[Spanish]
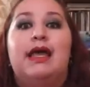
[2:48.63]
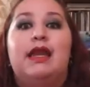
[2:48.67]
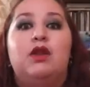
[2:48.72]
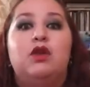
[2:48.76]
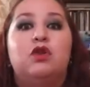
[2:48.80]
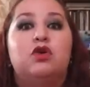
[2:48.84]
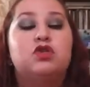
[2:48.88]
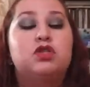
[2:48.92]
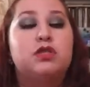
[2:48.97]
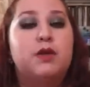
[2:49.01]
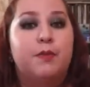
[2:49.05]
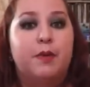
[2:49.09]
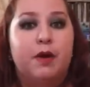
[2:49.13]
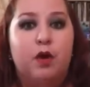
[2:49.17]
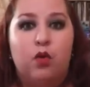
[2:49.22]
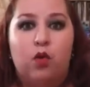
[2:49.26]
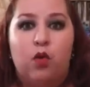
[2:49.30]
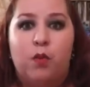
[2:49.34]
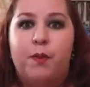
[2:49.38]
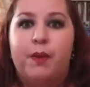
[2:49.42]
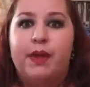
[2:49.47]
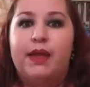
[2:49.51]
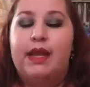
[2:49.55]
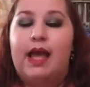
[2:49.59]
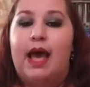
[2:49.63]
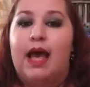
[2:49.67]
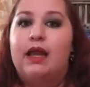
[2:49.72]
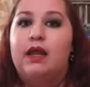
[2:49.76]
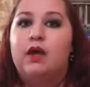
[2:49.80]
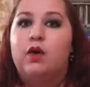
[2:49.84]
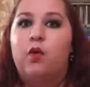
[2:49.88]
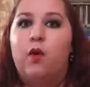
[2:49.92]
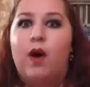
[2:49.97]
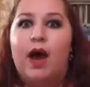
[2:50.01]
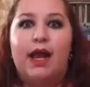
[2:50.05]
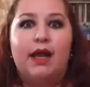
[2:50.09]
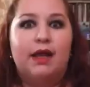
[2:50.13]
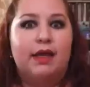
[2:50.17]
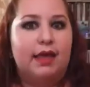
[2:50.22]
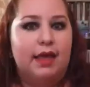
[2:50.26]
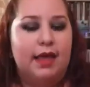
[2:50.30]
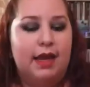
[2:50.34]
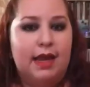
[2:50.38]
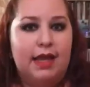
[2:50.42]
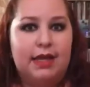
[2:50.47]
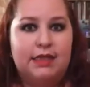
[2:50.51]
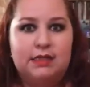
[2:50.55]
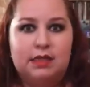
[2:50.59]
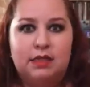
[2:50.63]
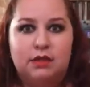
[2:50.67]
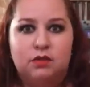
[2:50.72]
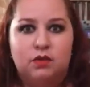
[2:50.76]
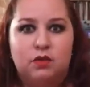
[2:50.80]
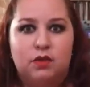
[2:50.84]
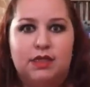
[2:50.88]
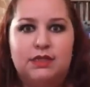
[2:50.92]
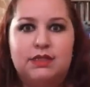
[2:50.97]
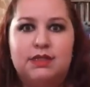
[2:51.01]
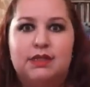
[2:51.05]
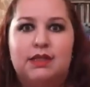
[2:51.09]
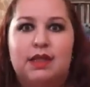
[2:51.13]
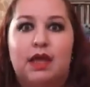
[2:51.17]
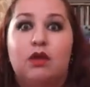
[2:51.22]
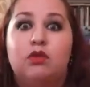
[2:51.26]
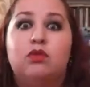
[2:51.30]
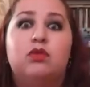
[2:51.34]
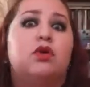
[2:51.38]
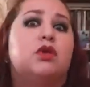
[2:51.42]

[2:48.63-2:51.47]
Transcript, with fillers: No se preocupen, al igual que las lecturas de tarot,